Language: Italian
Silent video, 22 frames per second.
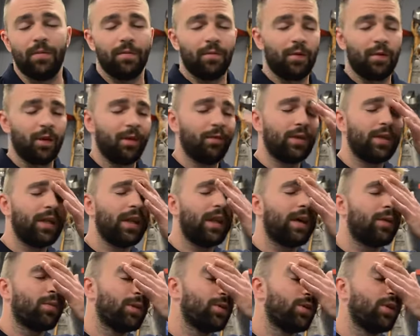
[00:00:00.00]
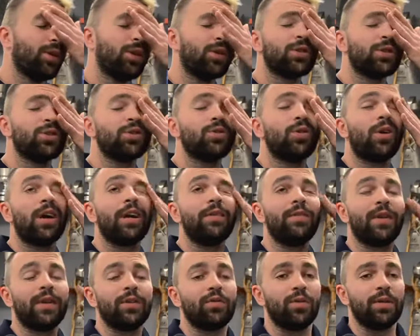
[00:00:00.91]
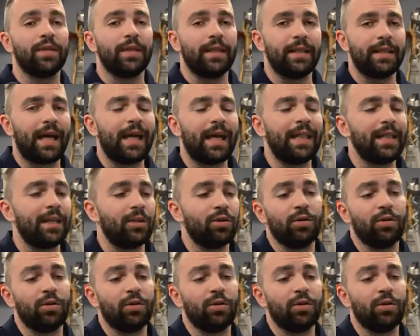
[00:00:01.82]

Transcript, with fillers: volevo dire, quando io sono arrivato in Italia